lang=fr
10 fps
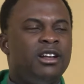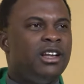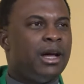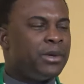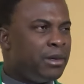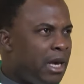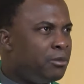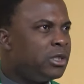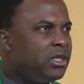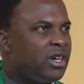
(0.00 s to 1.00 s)
La première
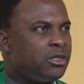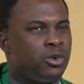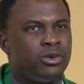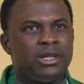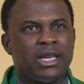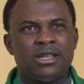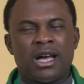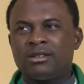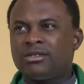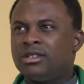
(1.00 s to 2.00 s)
motivation de tes
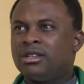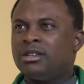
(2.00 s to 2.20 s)
actes